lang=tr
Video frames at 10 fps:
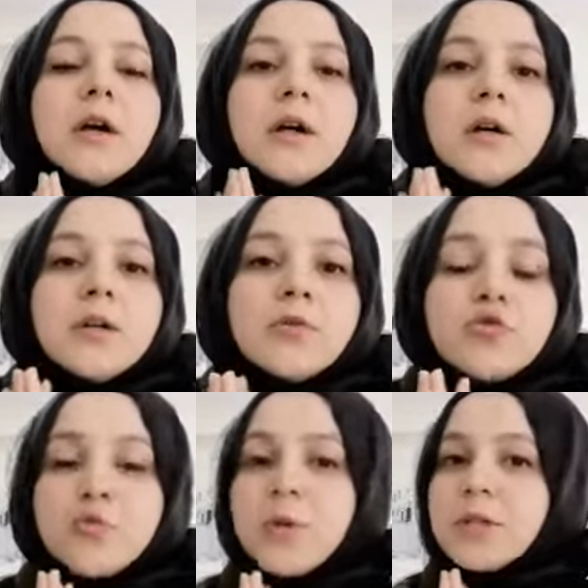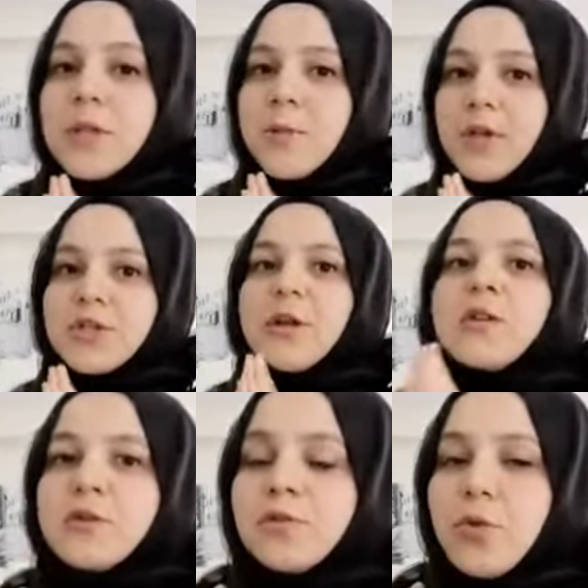e, küçük balığı yemek için
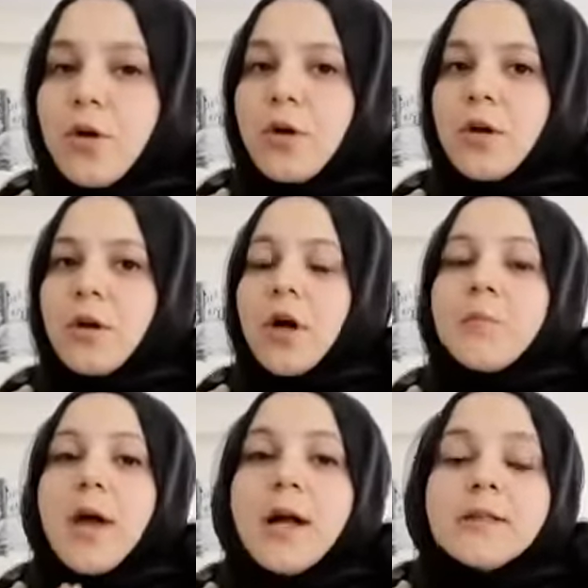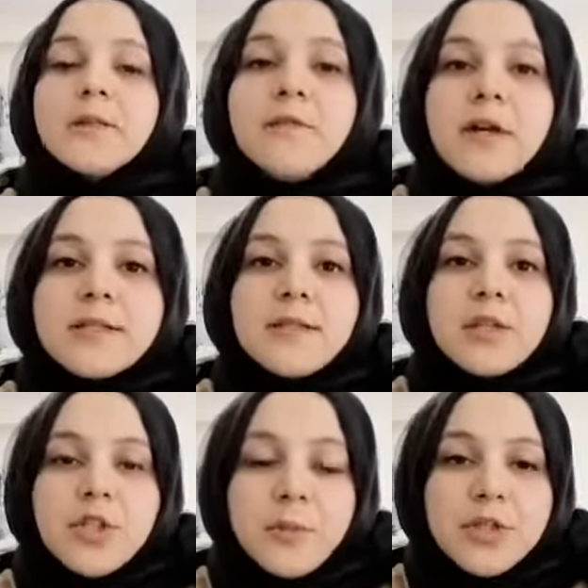atılıyor. Ama her
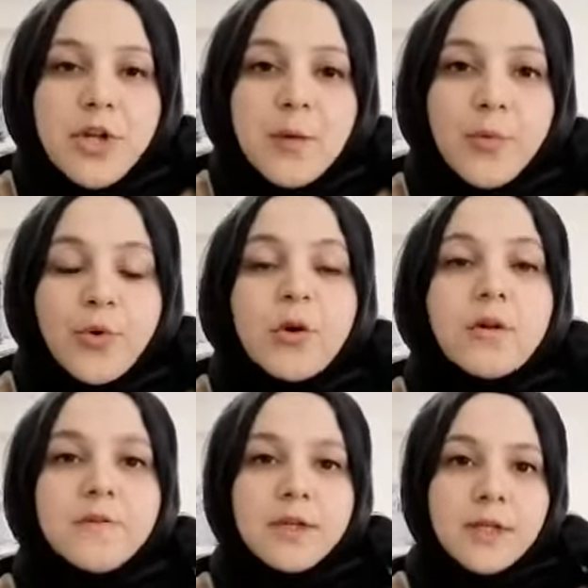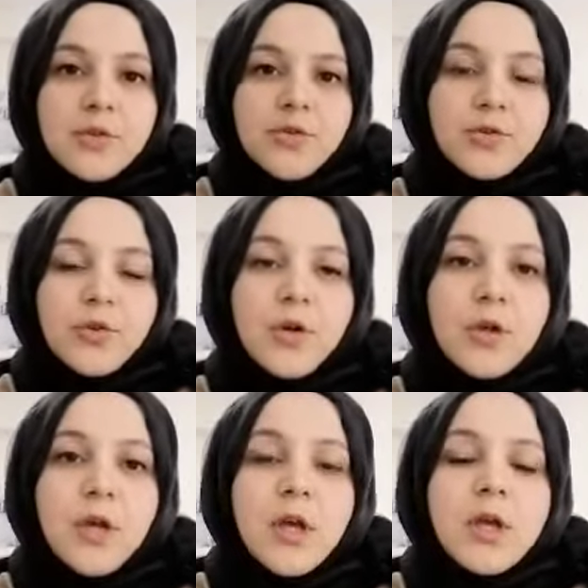defasında cama çarpıyor ve geri dönüyor.
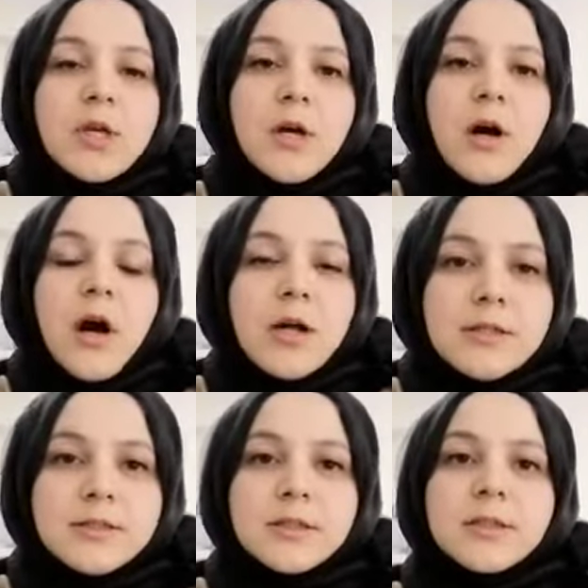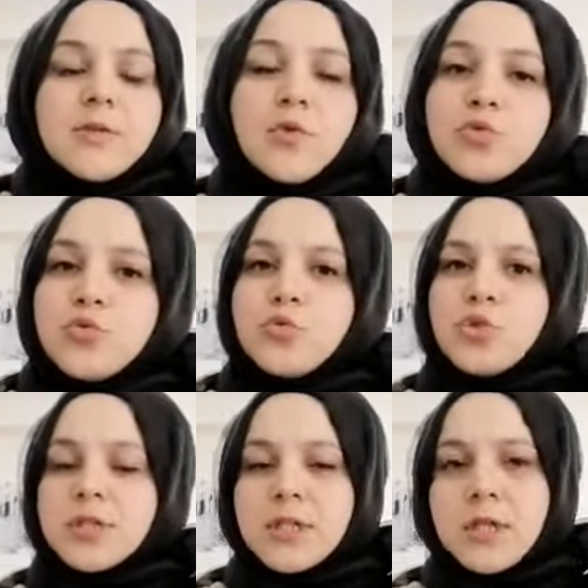Artık
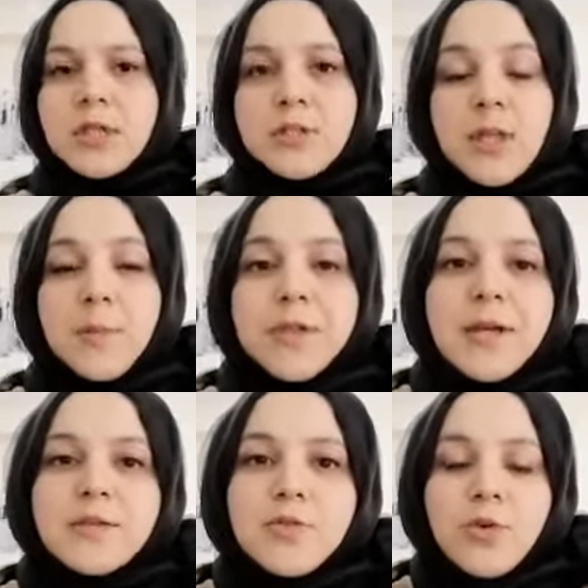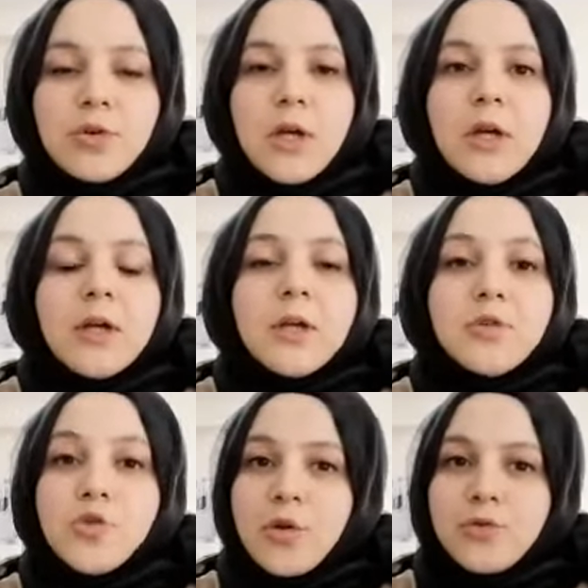30. 40. denemeden sonra
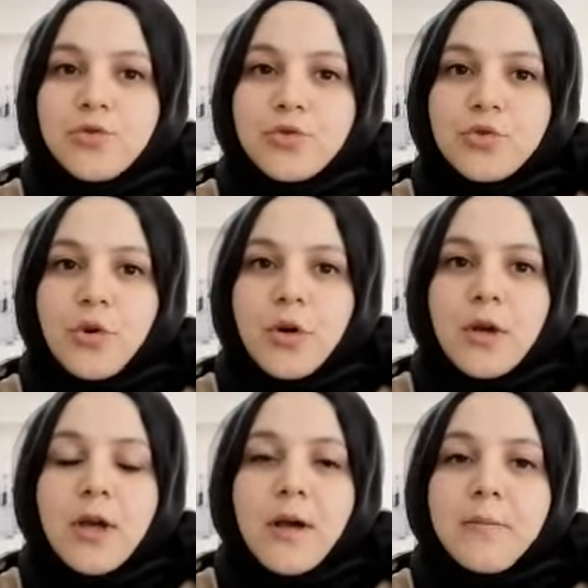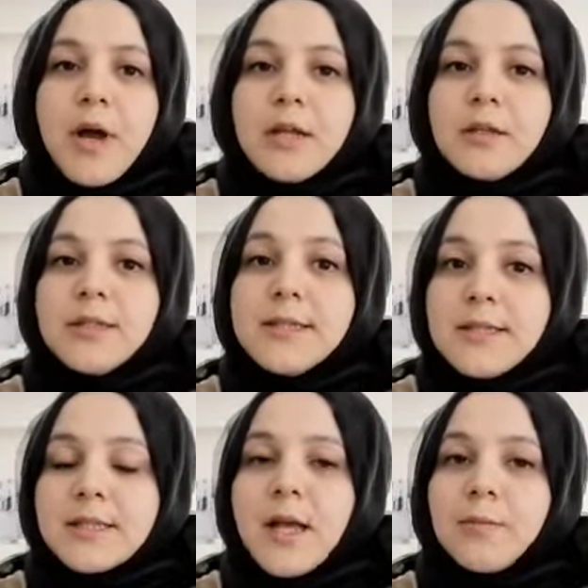şöyle düşünüyor. Ben
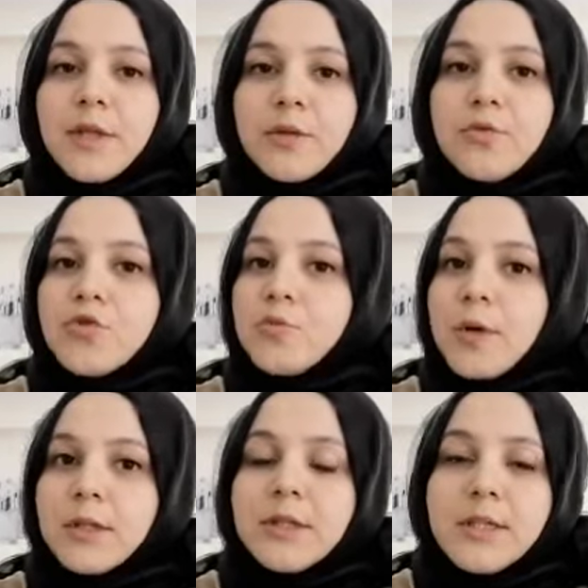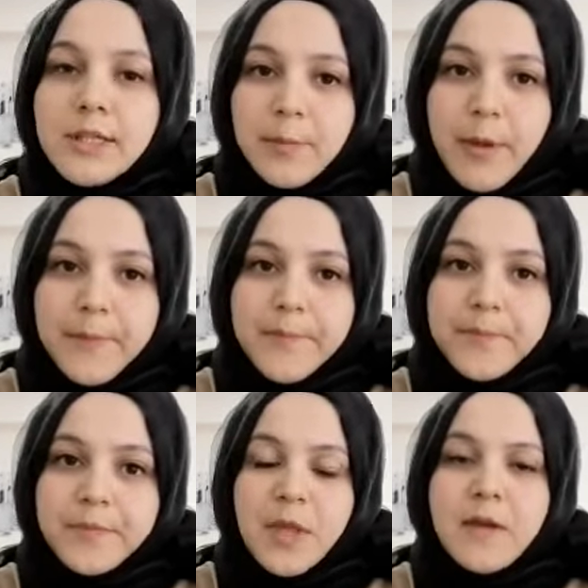istesem de küçük balığı yiyemem.
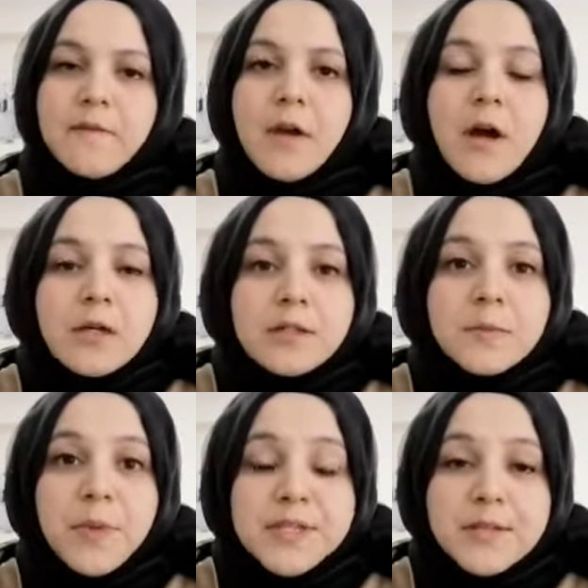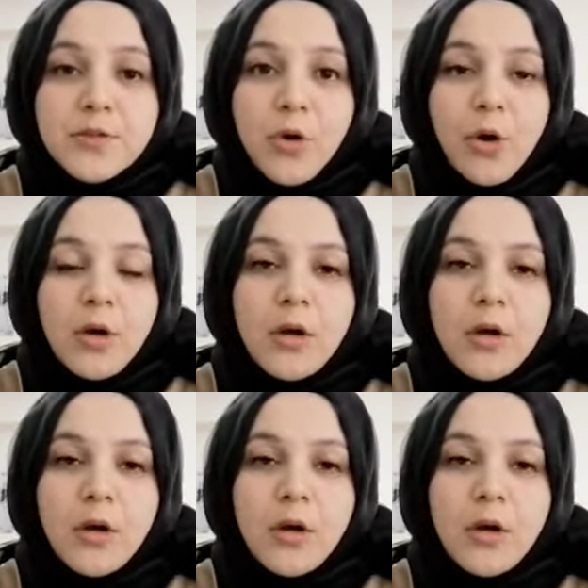Ve artık pes ediyor.